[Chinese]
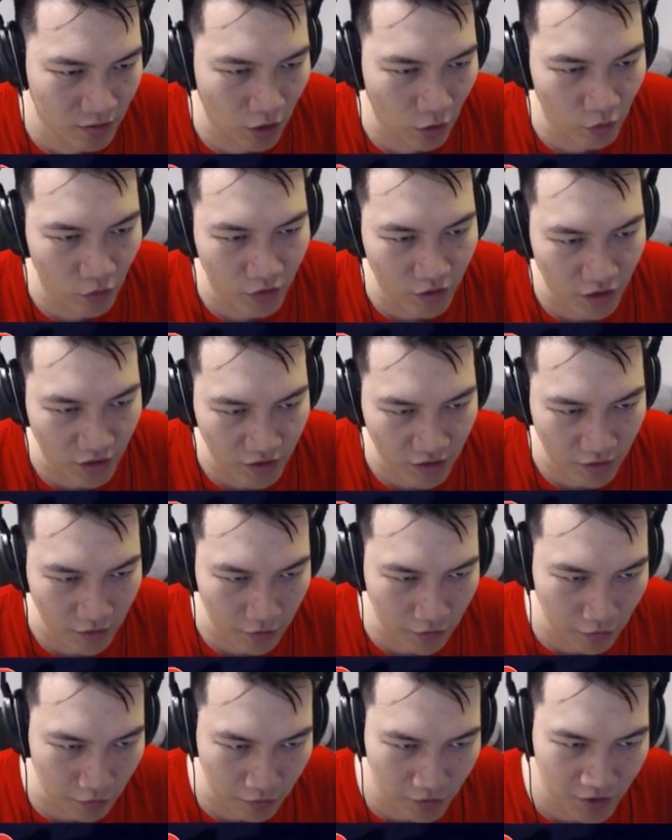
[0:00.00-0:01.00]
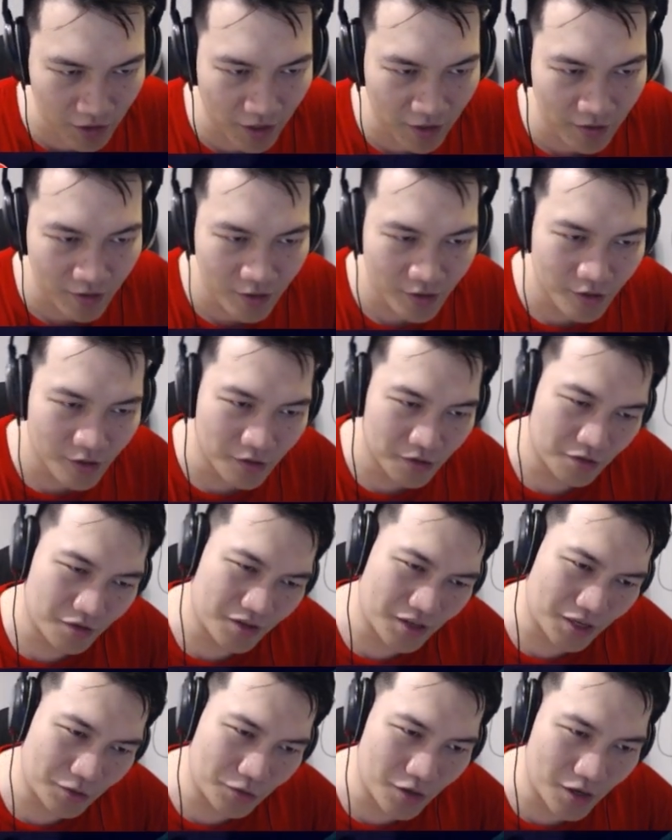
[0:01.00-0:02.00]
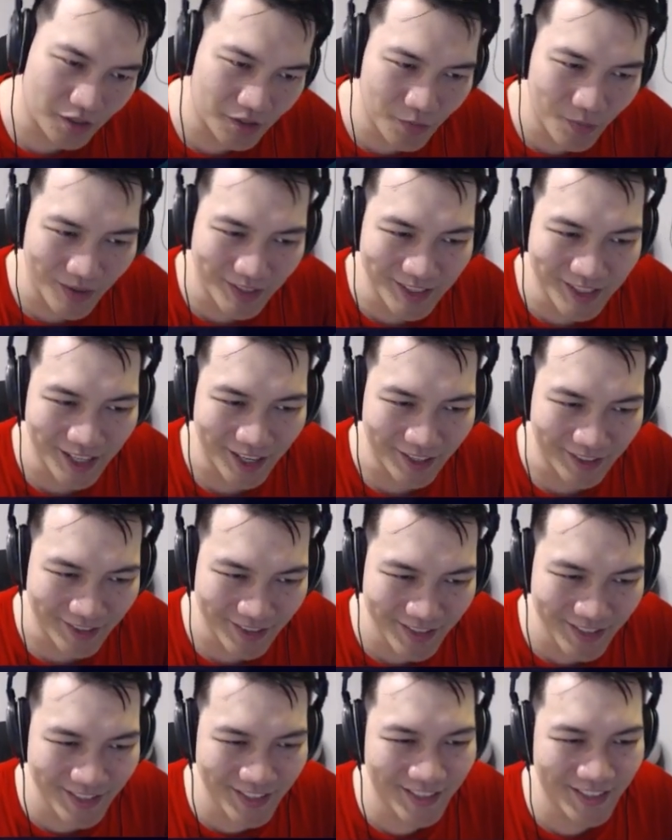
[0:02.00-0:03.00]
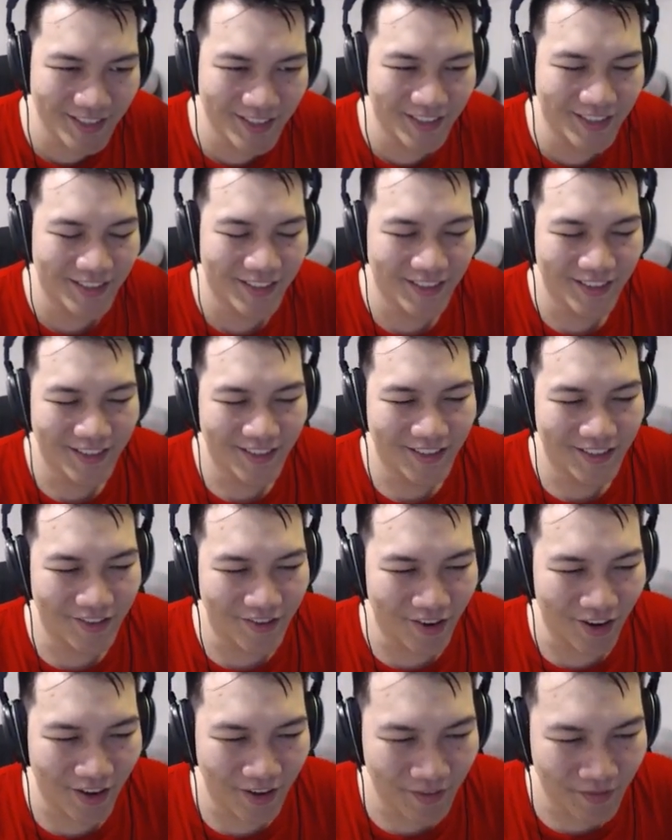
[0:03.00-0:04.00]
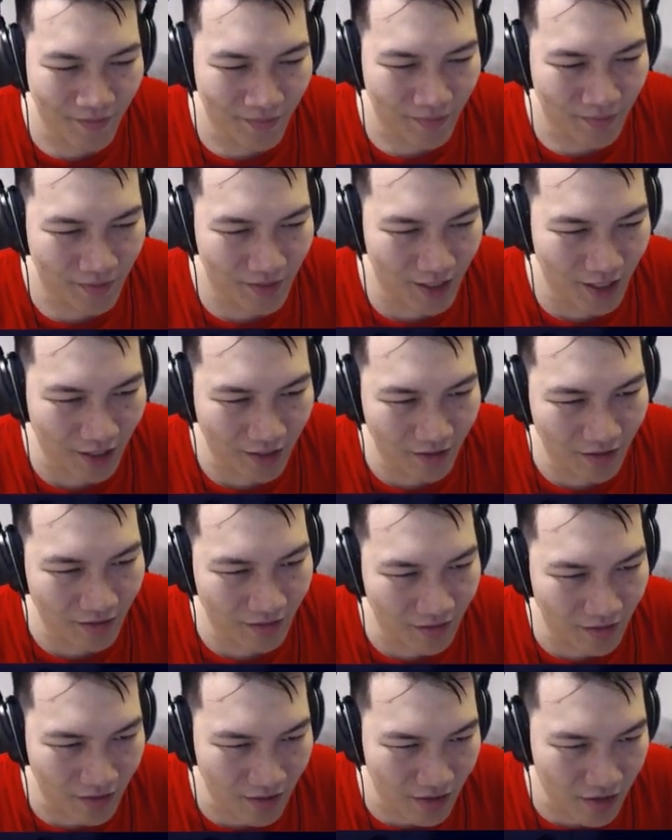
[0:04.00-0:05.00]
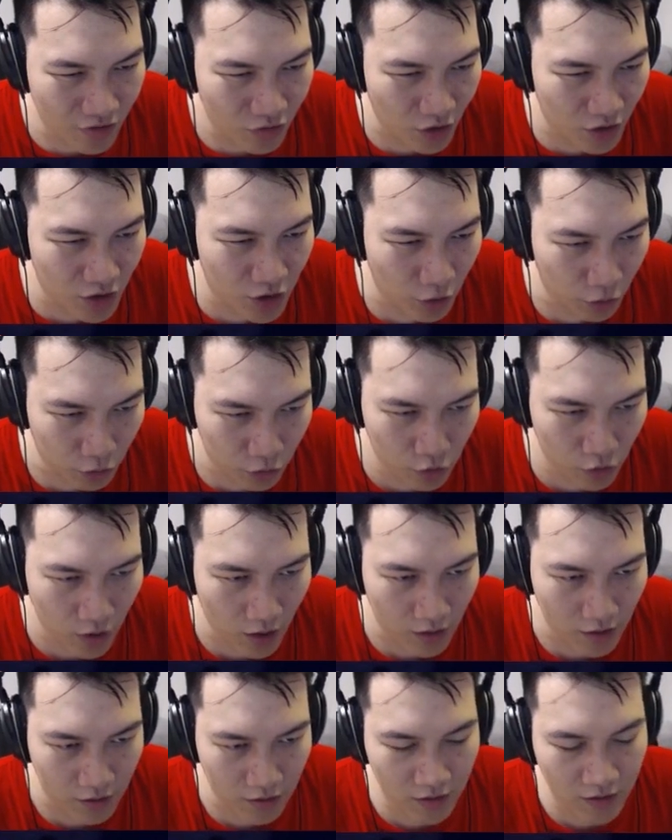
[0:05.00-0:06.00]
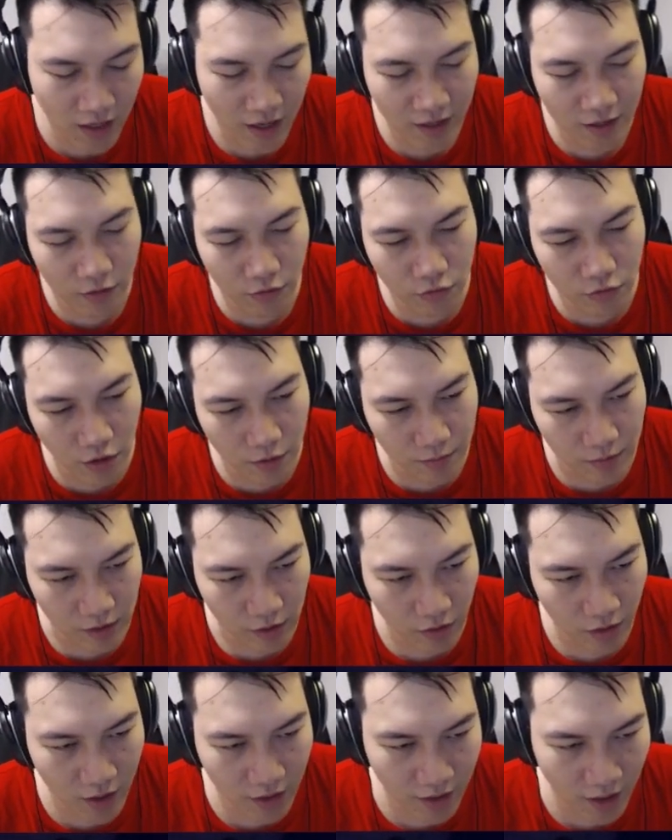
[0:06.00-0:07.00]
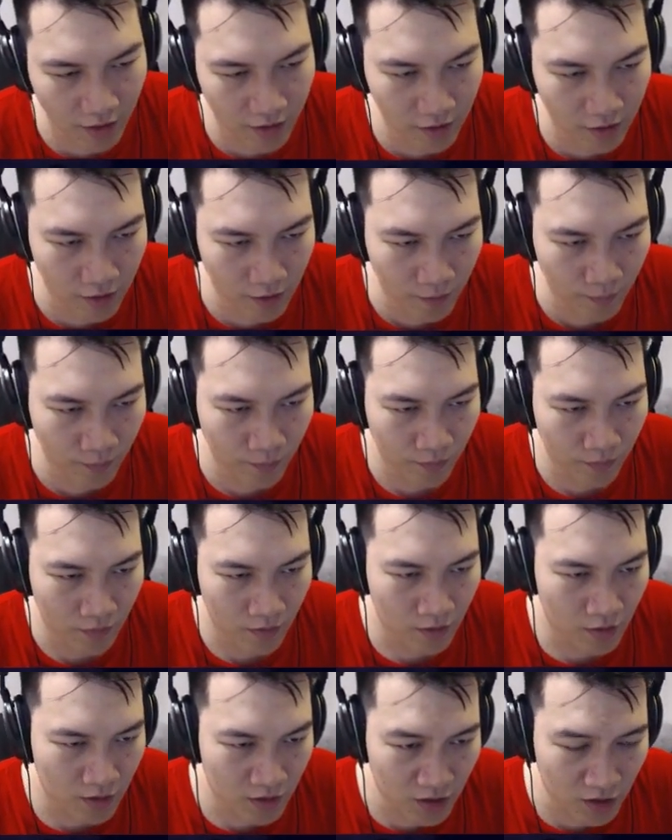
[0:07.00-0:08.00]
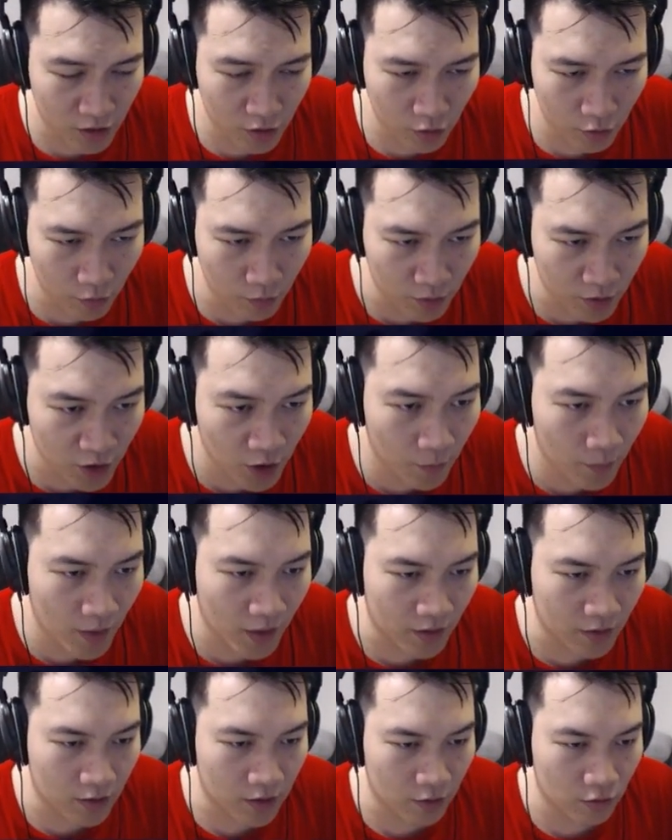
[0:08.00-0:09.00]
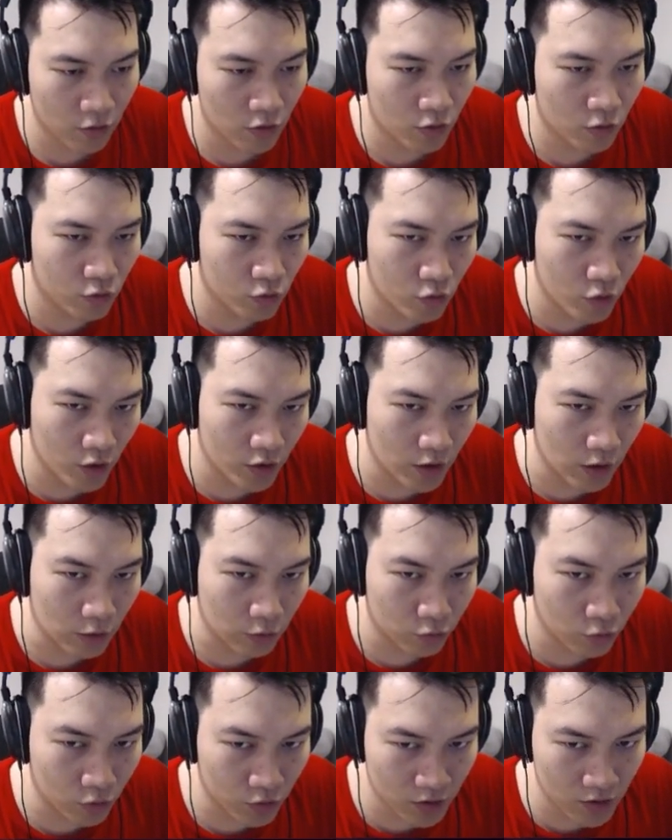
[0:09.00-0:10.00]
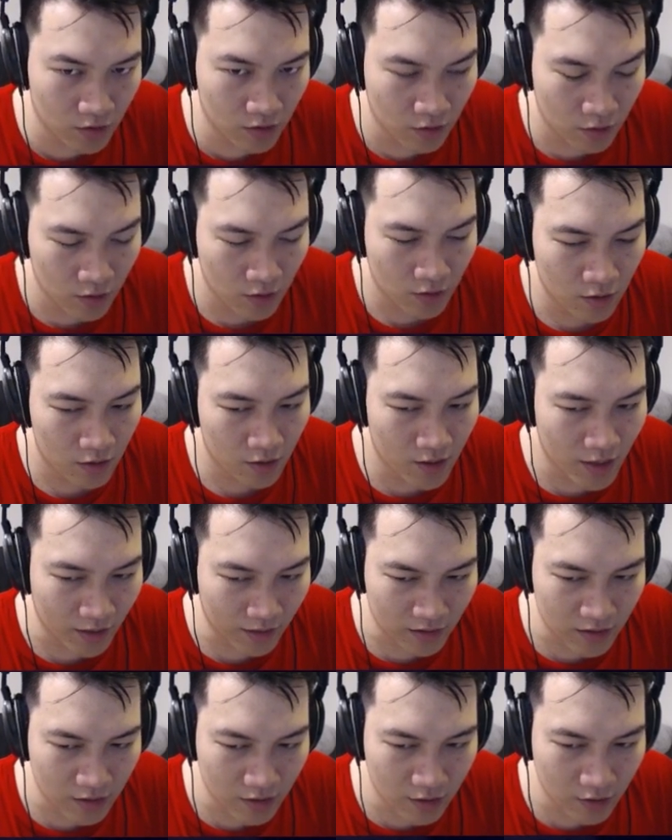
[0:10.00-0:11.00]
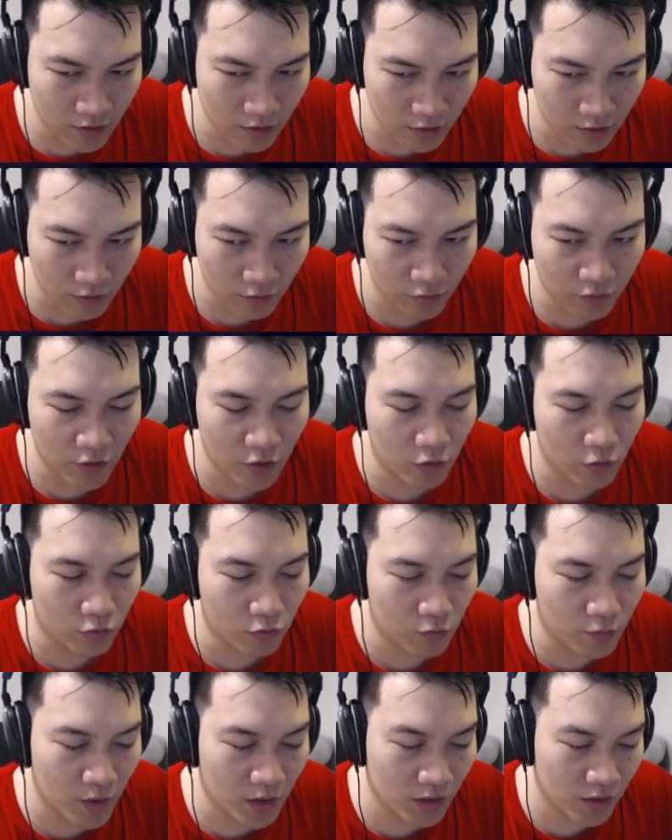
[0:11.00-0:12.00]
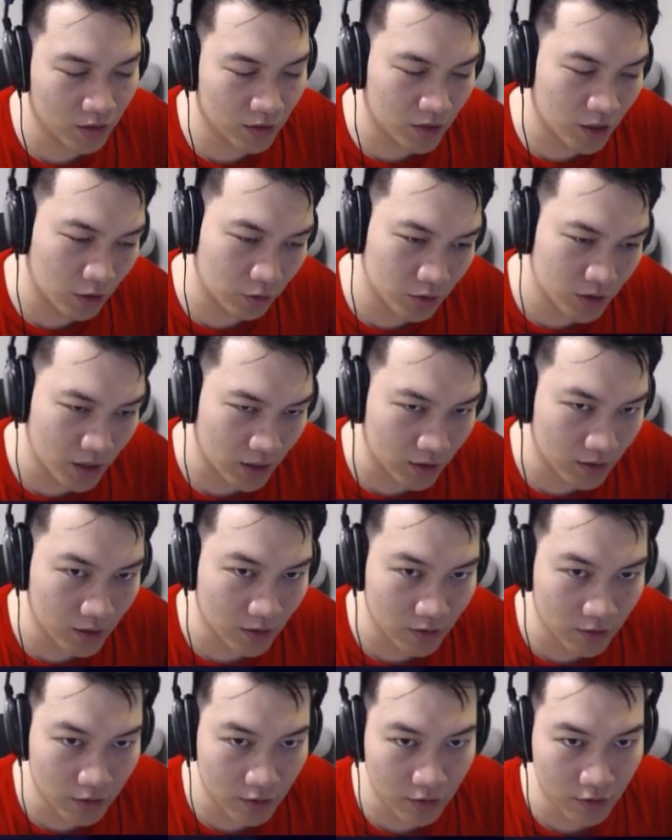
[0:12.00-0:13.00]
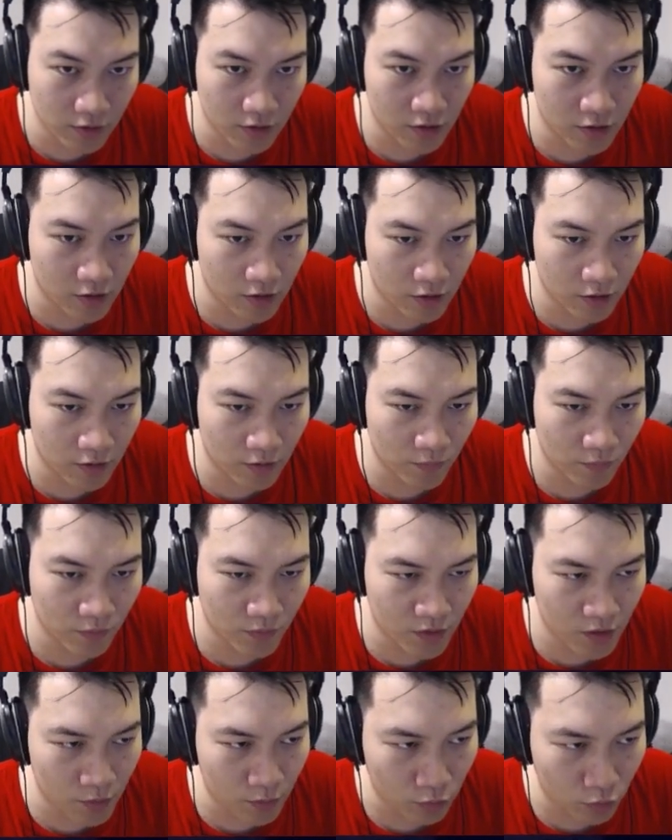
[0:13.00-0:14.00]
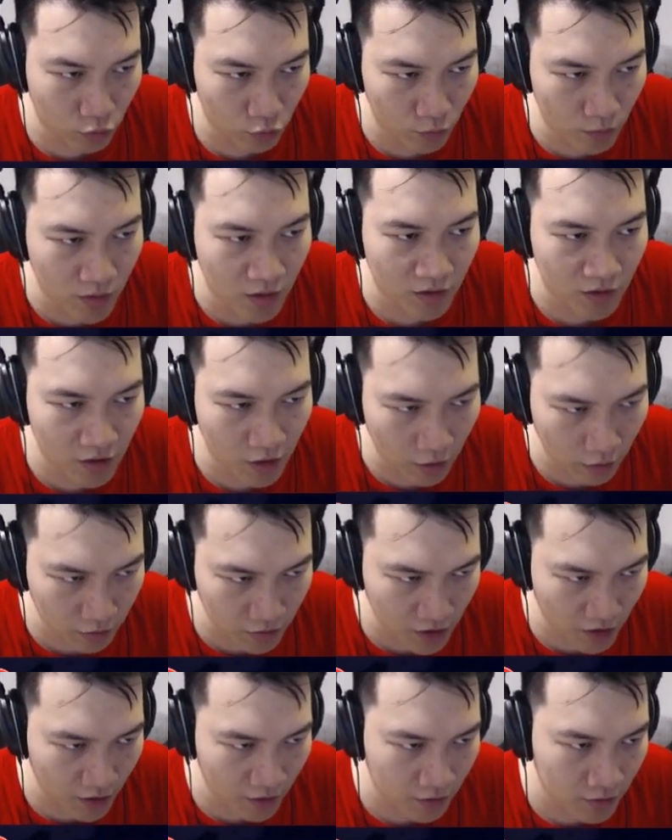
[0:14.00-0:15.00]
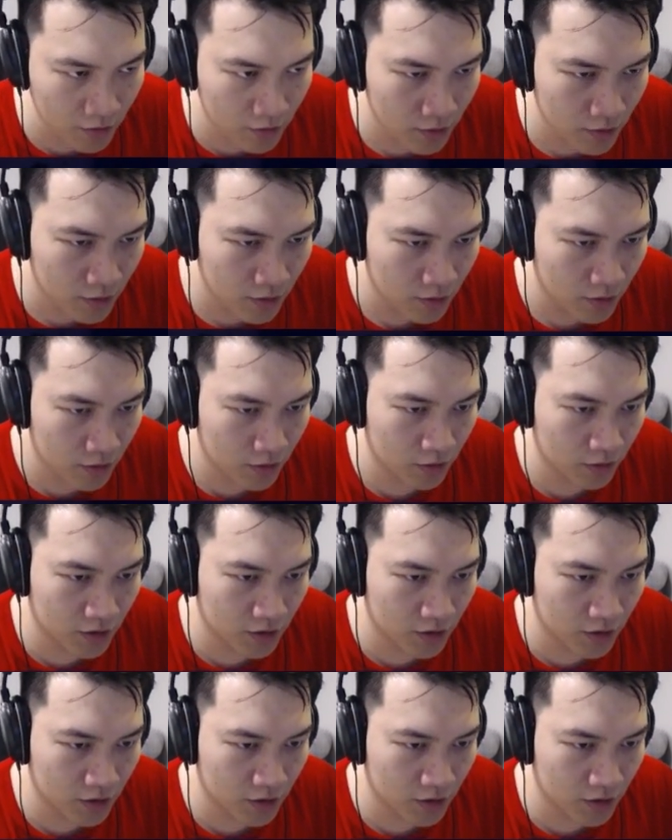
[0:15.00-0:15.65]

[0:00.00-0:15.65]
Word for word: 高威胁性的手下，所以感觉还是蛮强的，对吧？这张算是有趣啦，可是它跟陆龟比的话，它的节奏比较慢一点，因为陆龟等于说是让你的愤怒变得超强，让你的这个滋补术变得超强，那